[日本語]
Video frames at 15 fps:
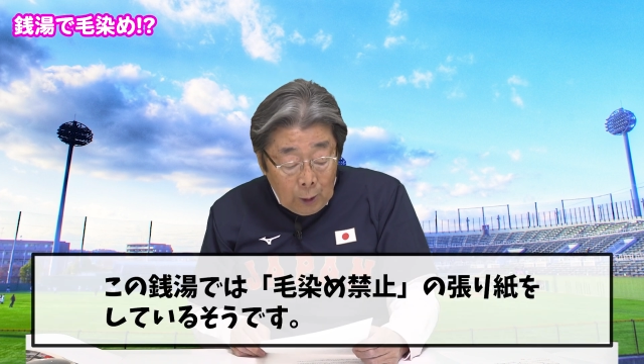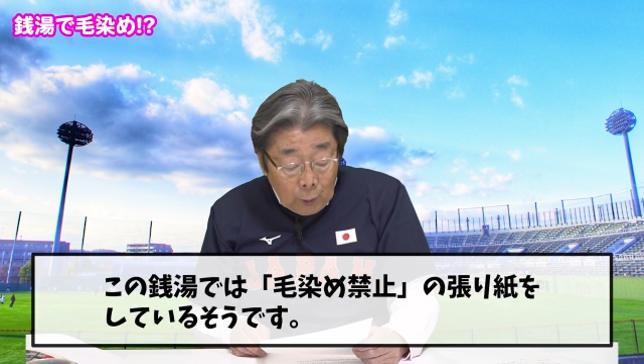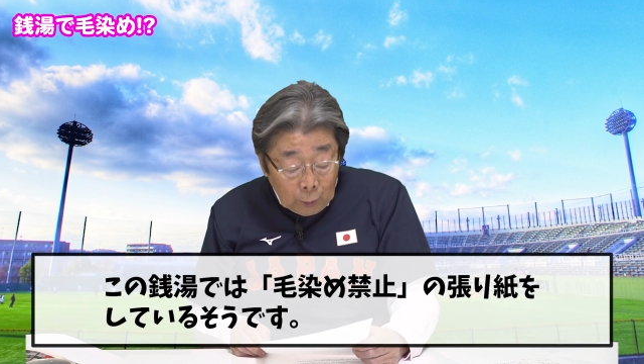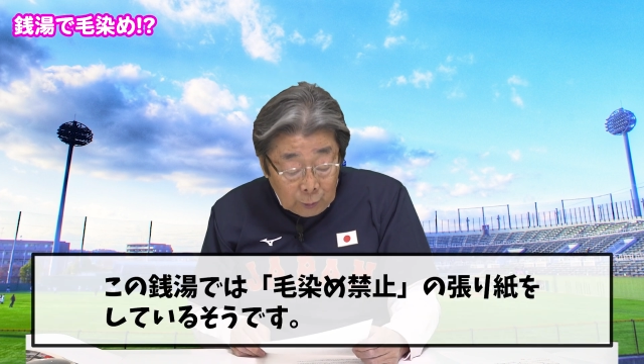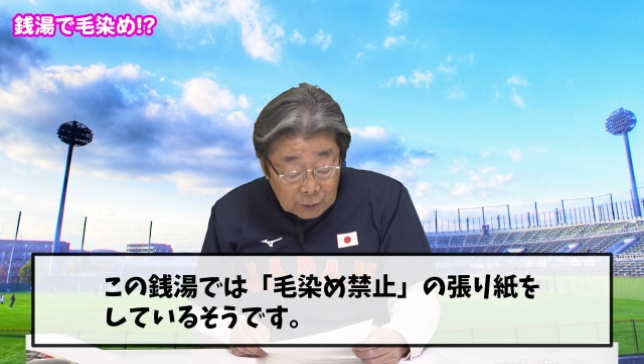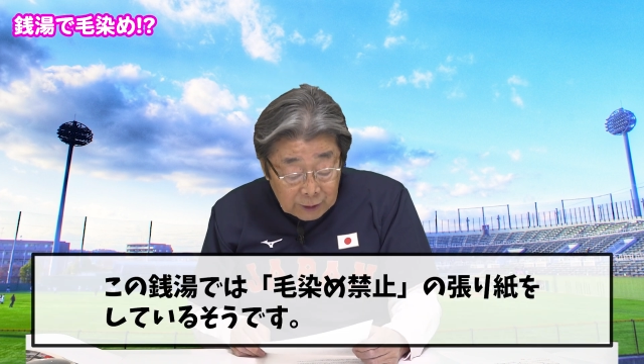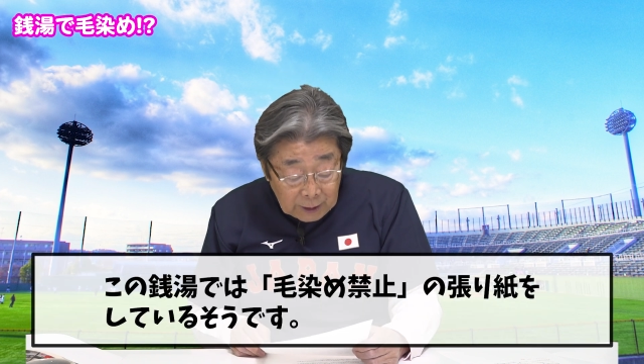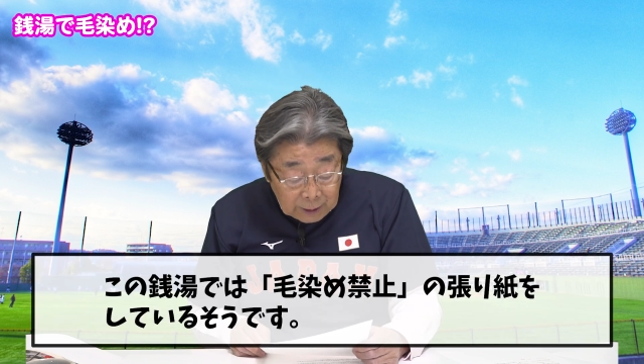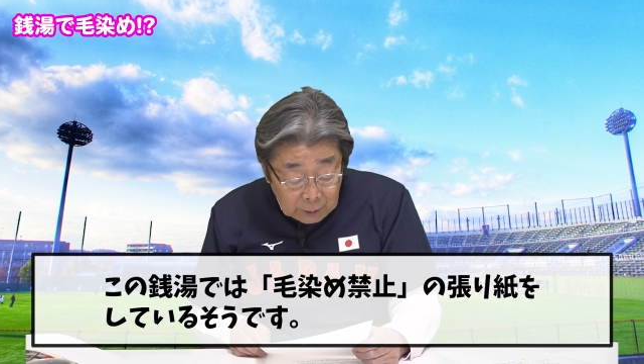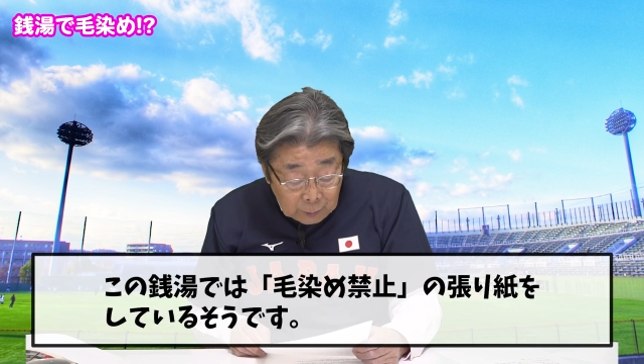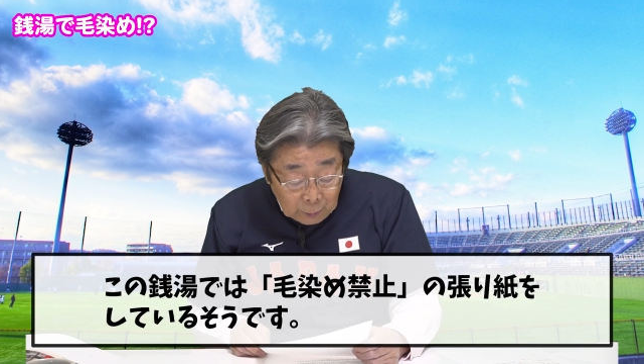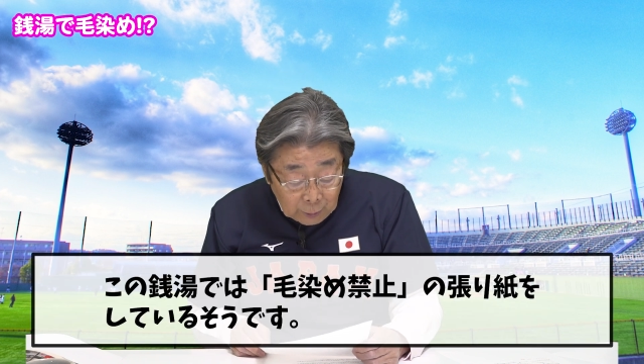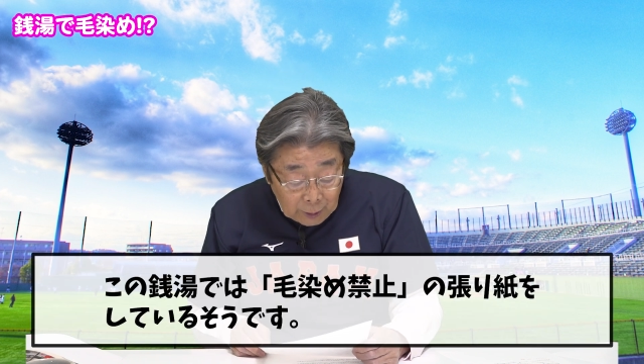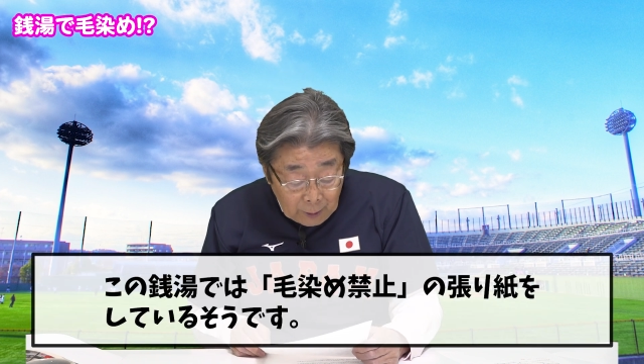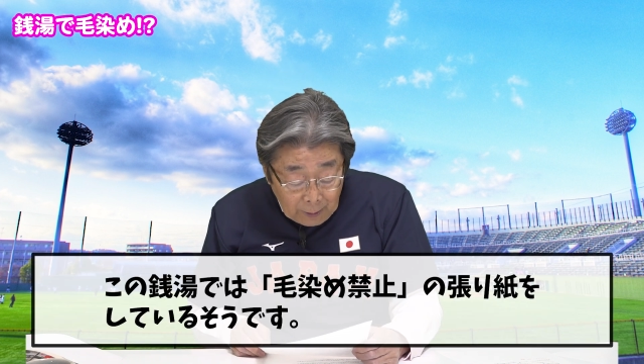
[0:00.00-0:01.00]
この銭
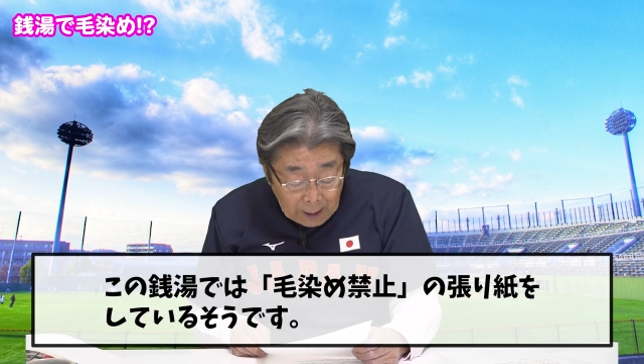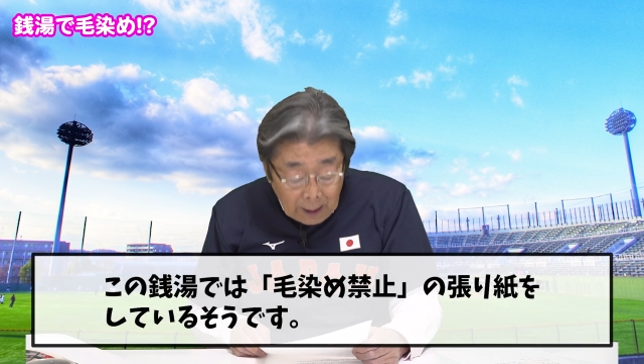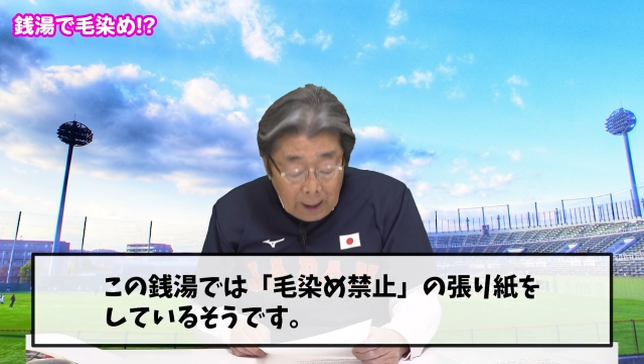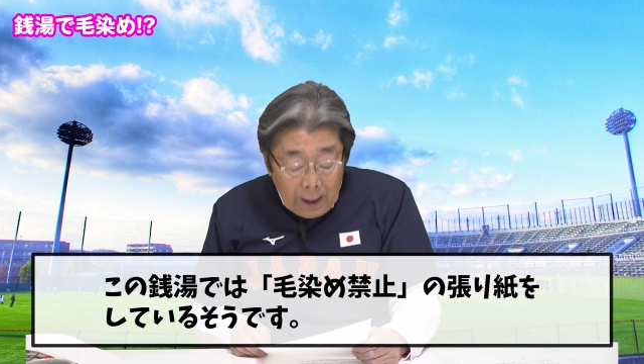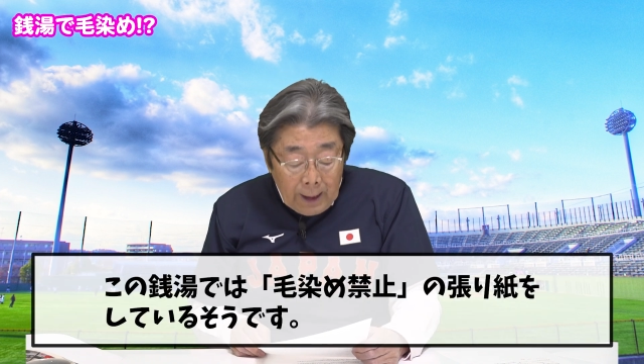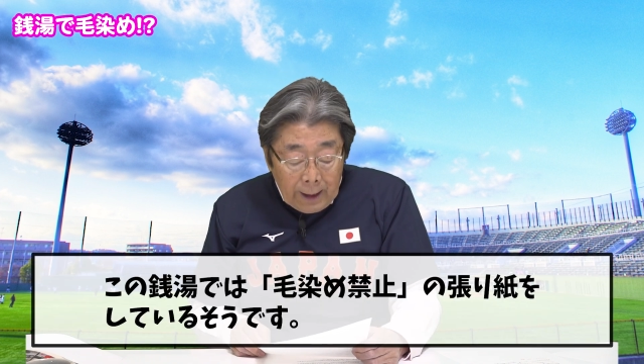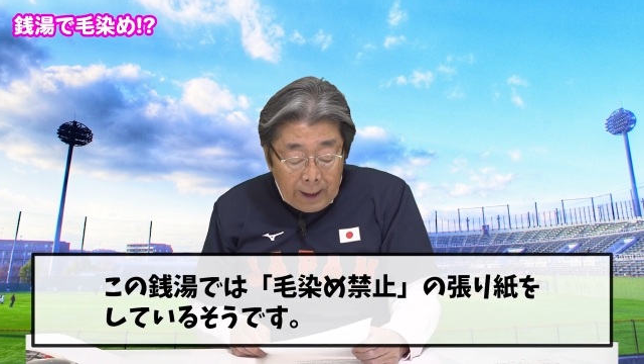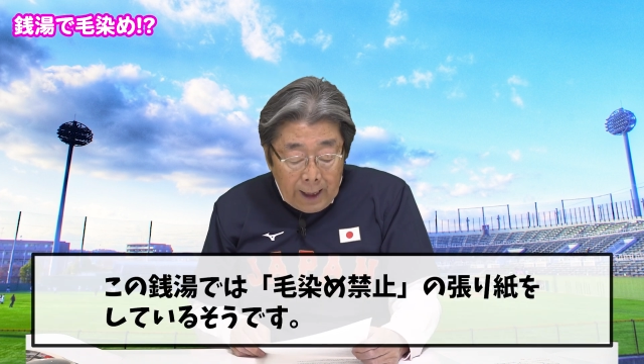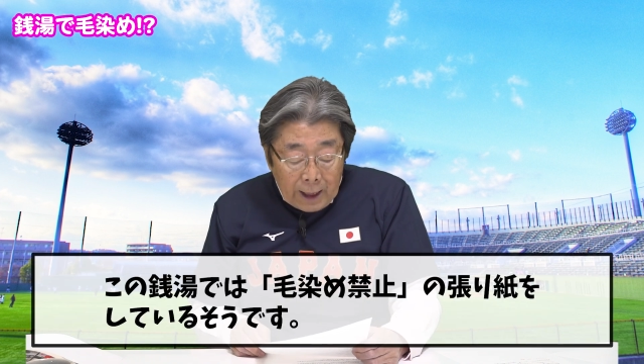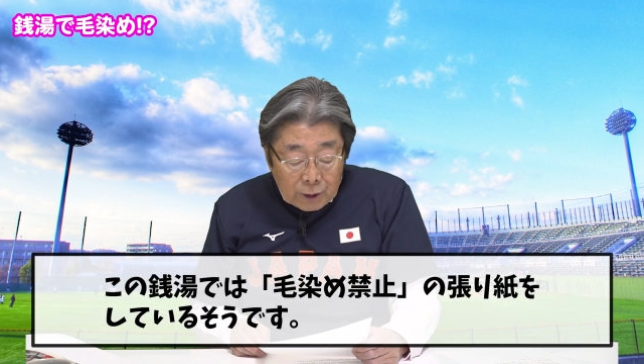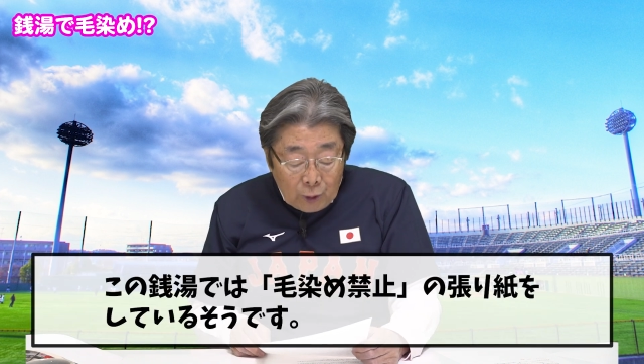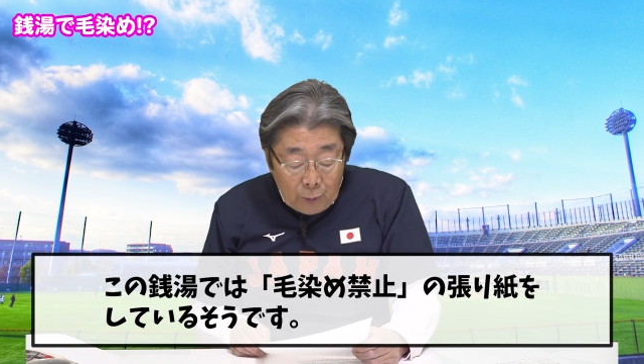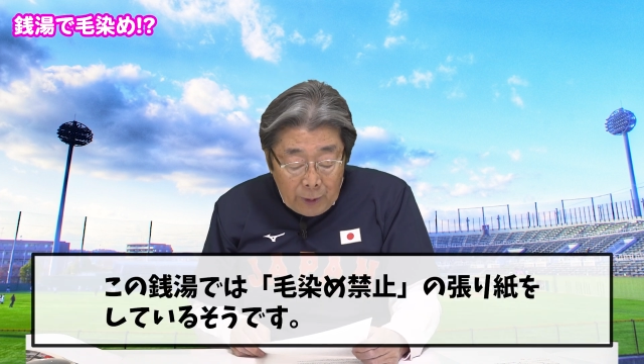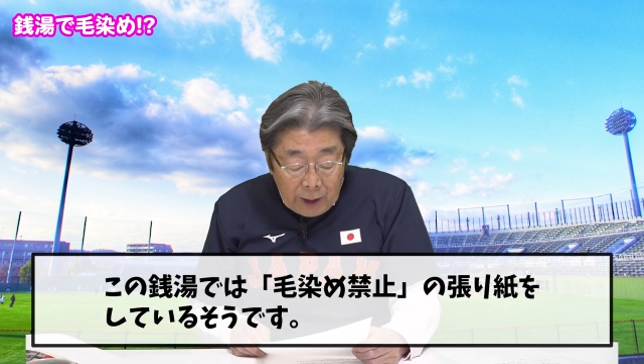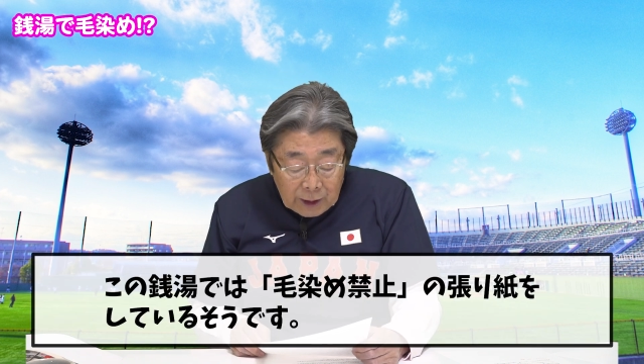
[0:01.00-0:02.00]
湯では毛染